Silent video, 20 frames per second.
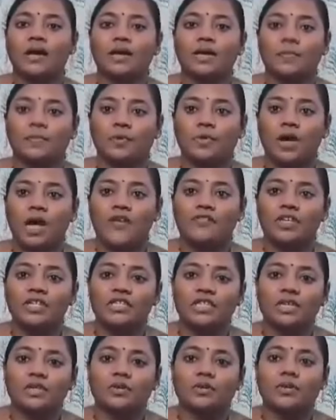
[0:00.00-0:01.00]
ఇప్పుడు ఆ
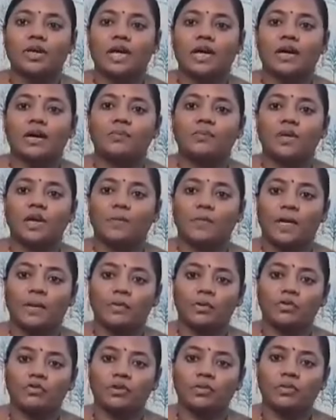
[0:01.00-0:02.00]
విషయం కూడా మీ
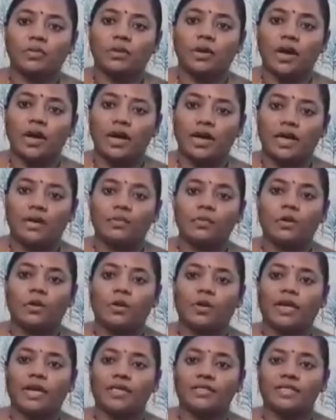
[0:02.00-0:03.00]
ప్రభుత్వం హయాంలో
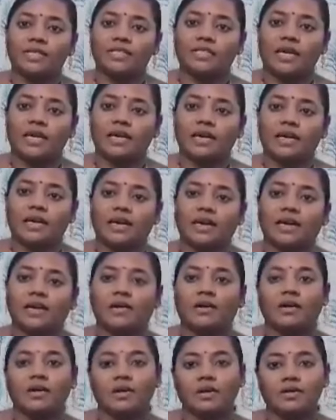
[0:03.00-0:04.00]
ఏం చేశారంటే
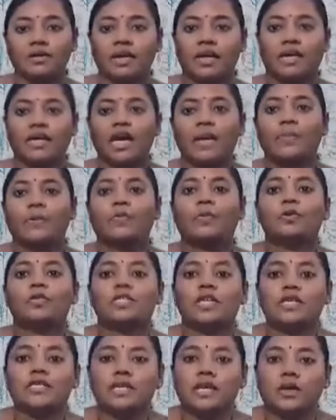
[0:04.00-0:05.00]
దాన్ని కప్పపూజ
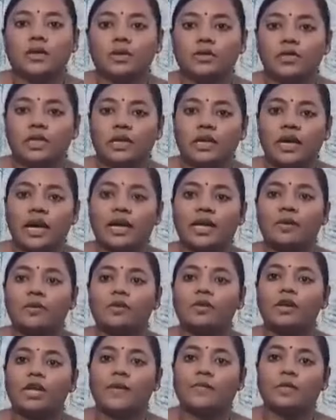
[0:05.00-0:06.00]
చేసి కొందరు
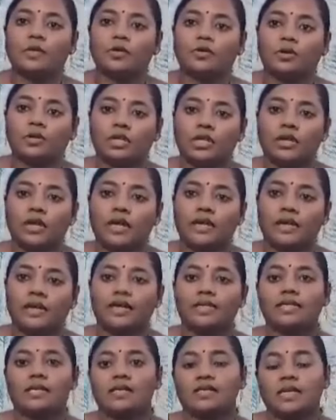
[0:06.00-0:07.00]
నాయకులు లేకపోతే కొందరు
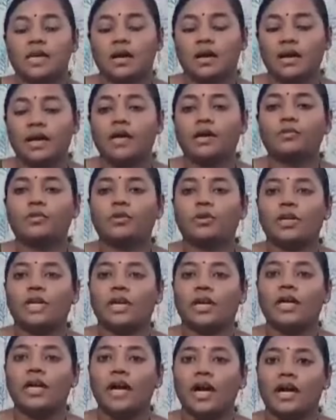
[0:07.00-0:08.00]
ఐఏఎస్ సహకారంతో
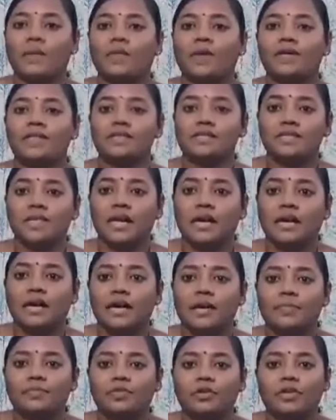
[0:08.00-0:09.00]
ఐపీఎస్
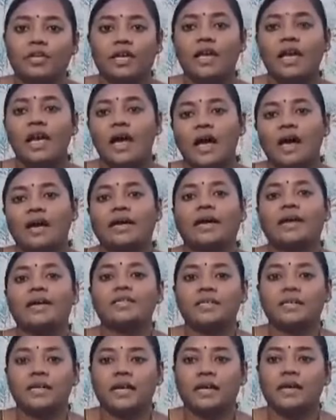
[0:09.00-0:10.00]
సహకారంతో ఆ
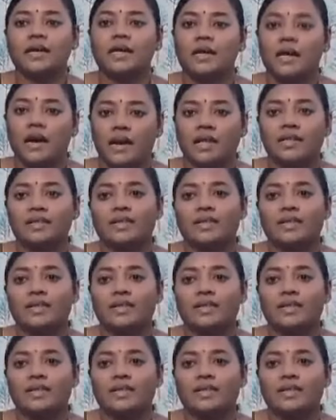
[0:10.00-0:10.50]
కేసుని అలా